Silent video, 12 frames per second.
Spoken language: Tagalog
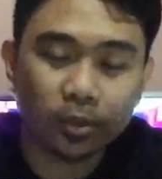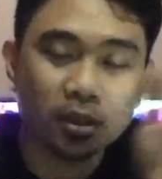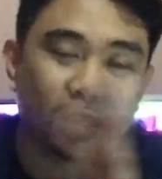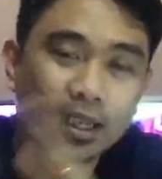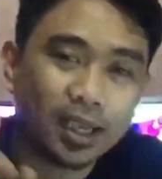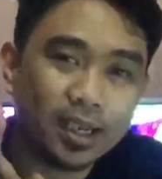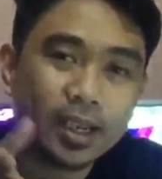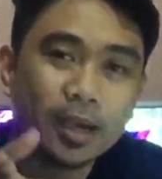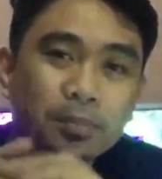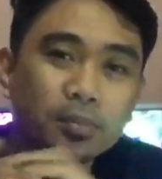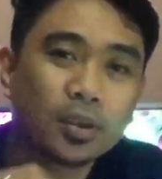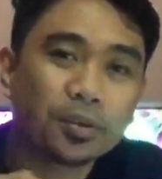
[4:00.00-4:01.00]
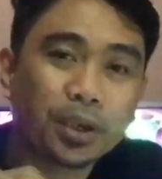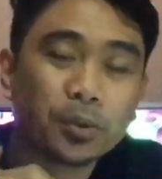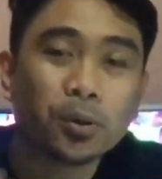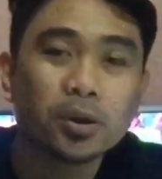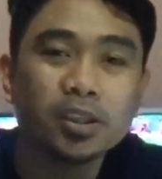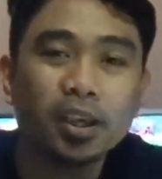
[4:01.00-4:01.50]
will clean up the
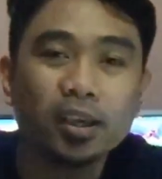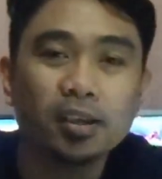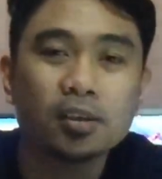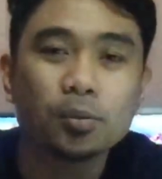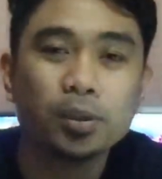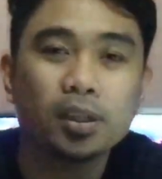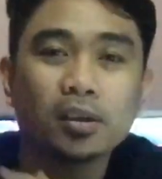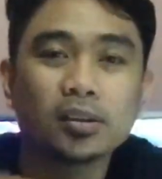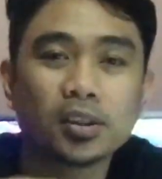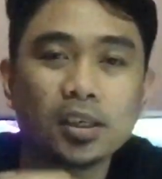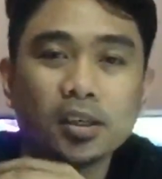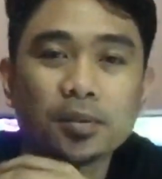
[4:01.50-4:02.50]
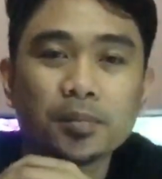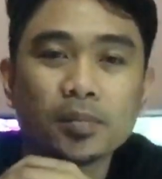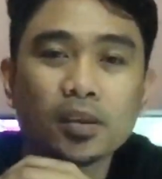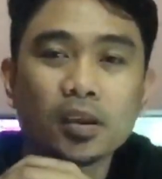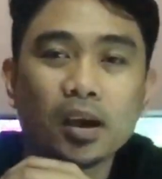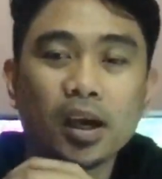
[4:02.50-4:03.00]
recording without the
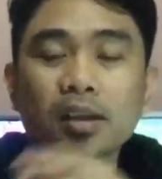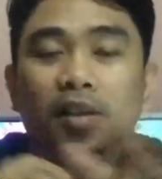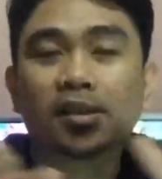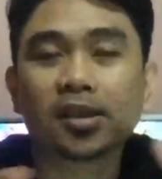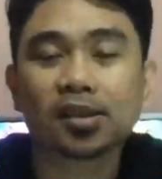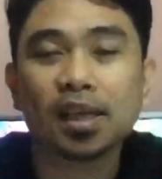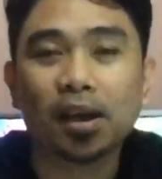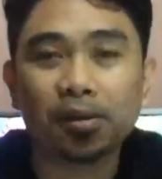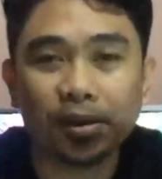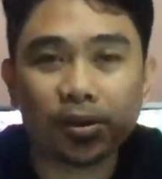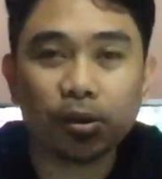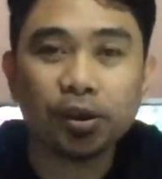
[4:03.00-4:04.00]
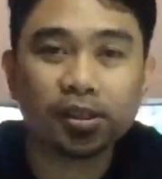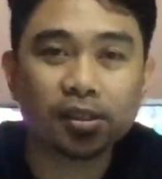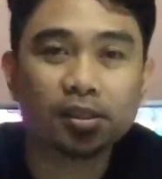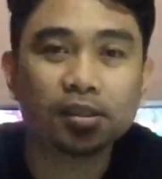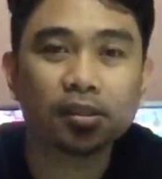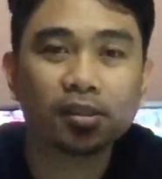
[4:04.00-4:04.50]
unnecessary
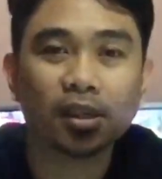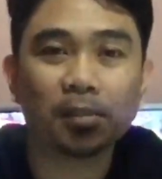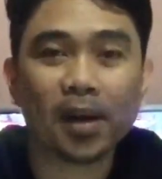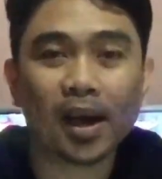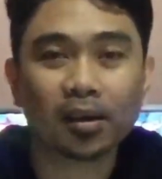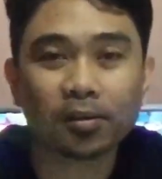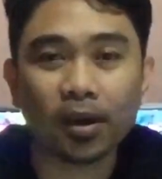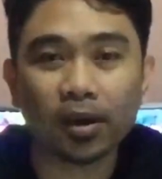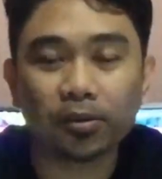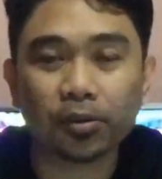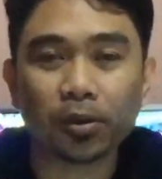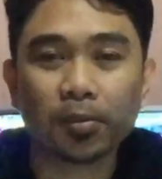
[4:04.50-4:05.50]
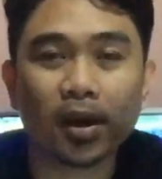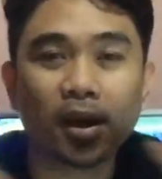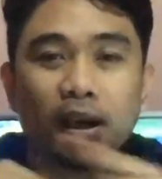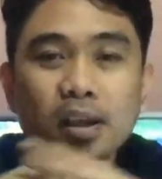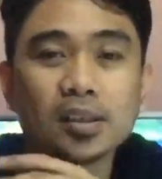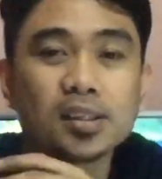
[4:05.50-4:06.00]
noise sa background or
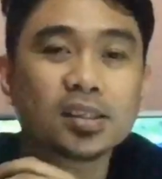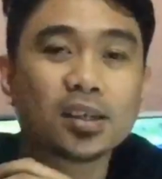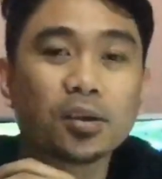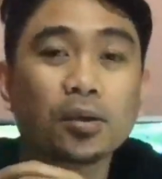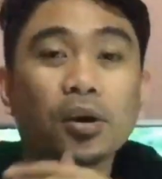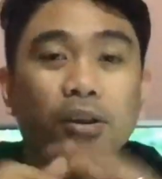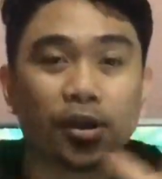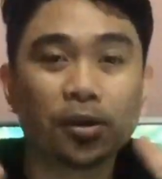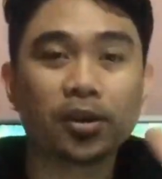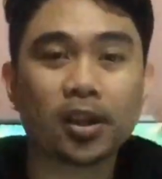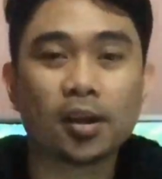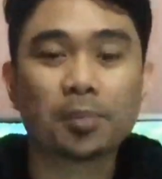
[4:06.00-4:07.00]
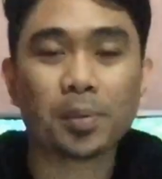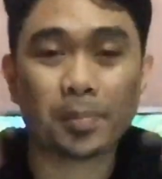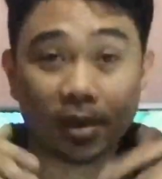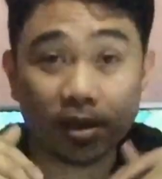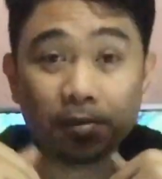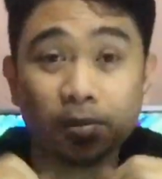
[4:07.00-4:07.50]
mga unnecessary audio na
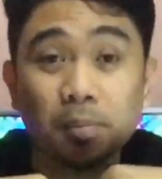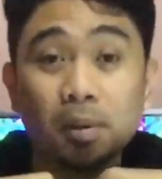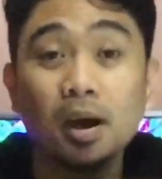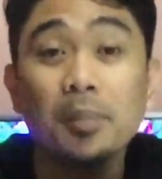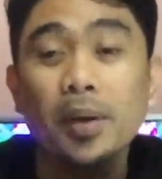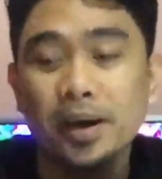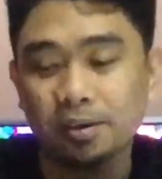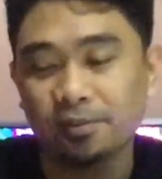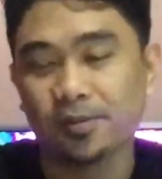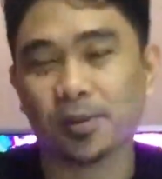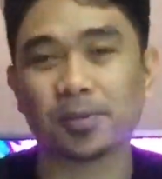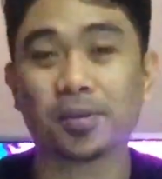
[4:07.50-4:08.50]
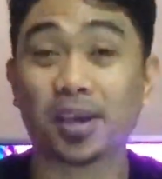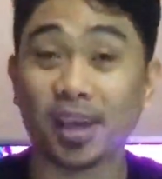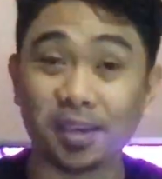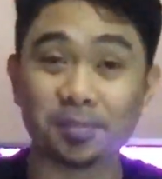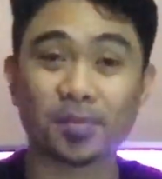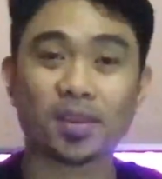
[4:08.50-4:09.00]
napipick up ng mga microphone.
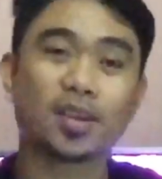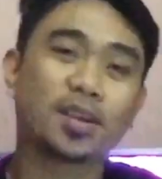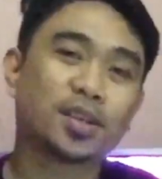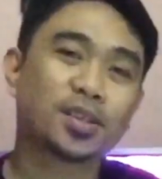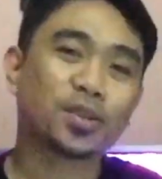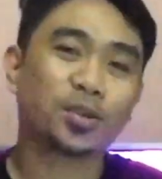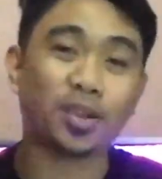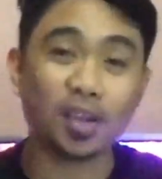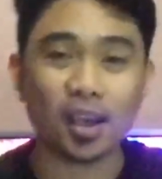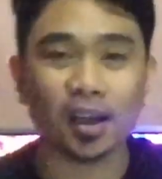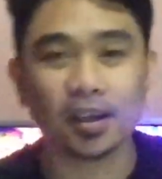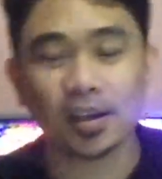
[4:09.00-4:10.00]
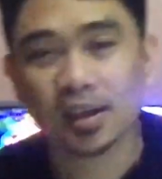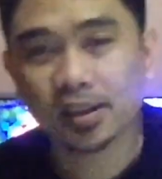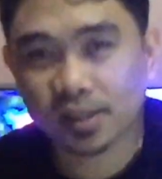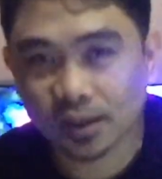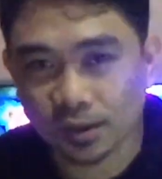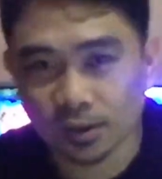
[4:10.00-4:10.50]
Okay? So, yun lang.
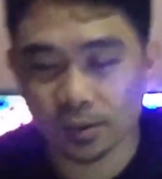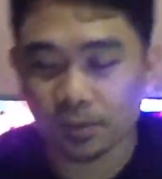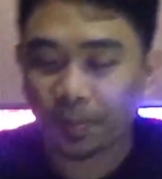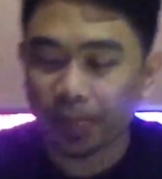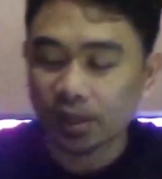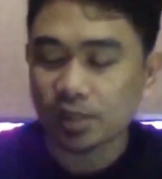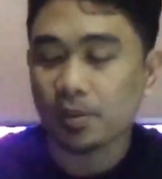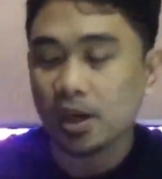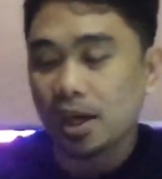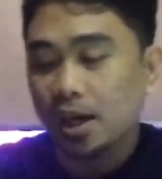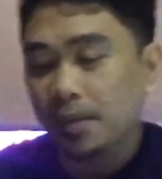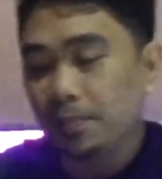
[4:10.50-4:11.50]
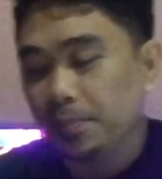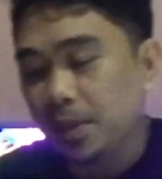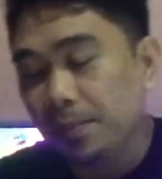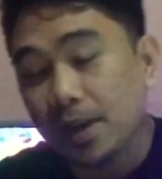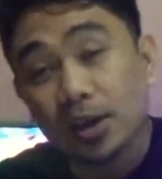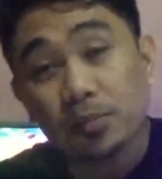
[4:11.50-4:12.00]
So, sa mga
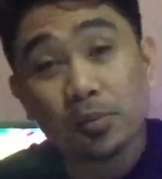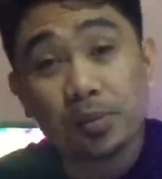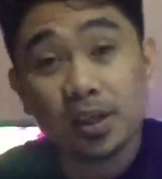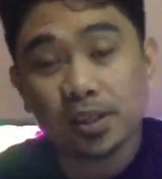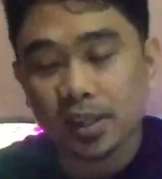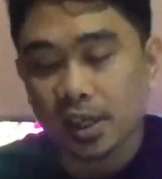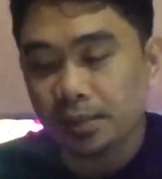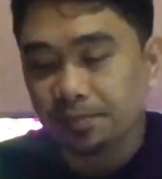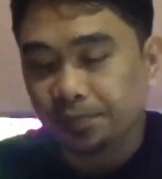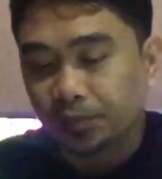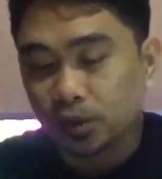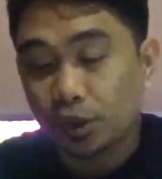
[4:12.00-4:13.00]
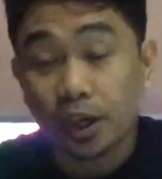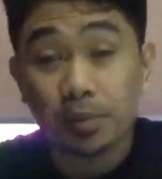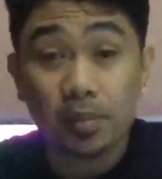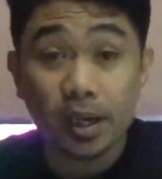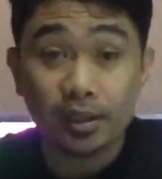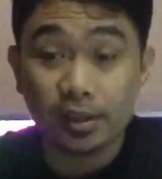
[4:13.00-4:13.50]
may plano bumili dyan, you can
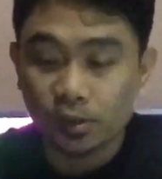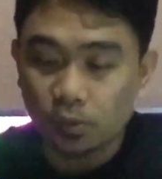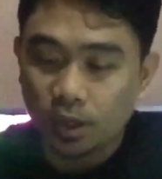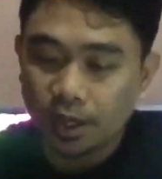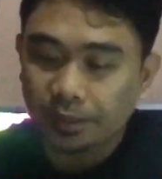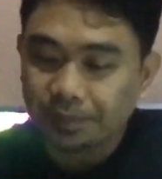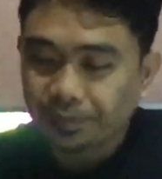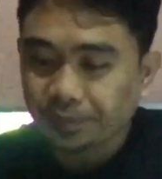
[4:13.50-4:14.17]
buy this one.